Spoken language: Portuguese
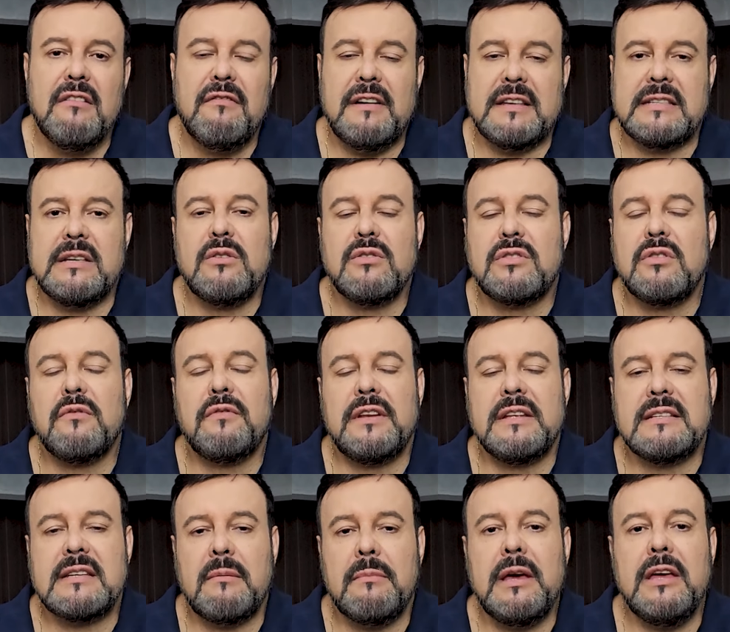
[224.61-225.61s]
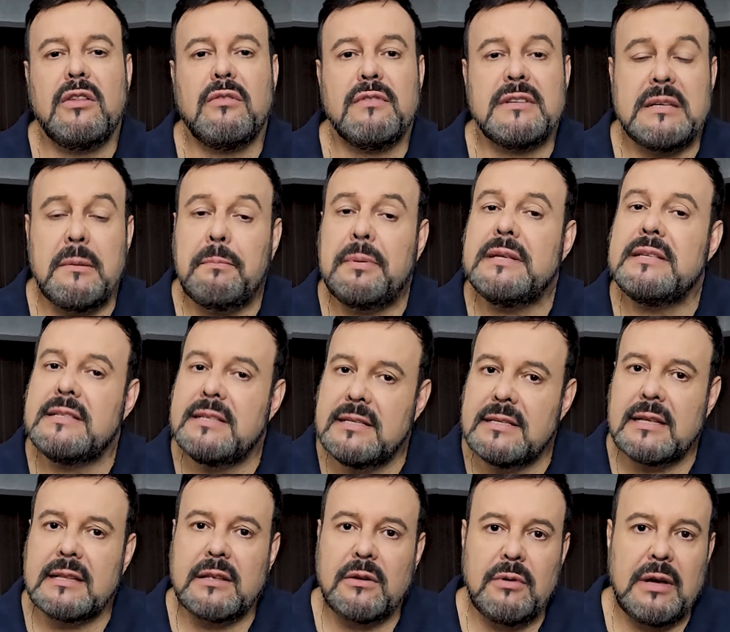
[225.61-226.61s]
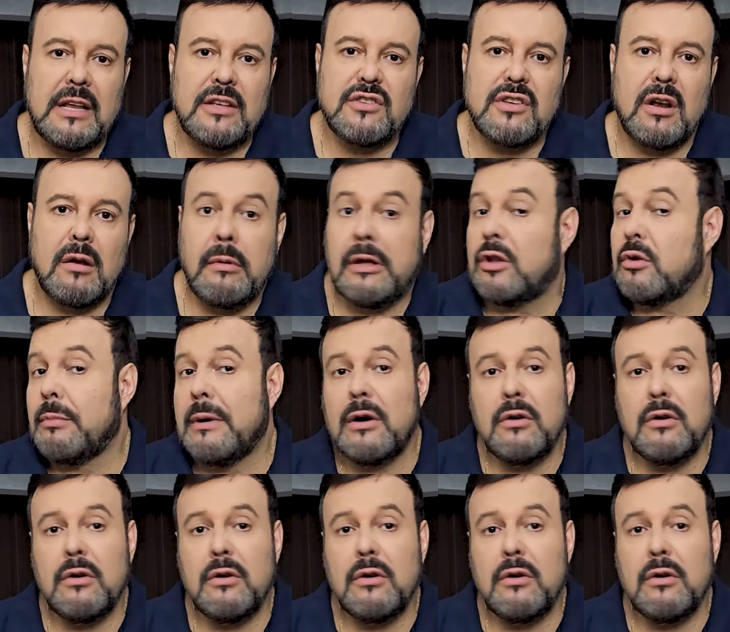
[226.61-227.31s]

fazer o seu financiamento, você precisa ter um relacionamento.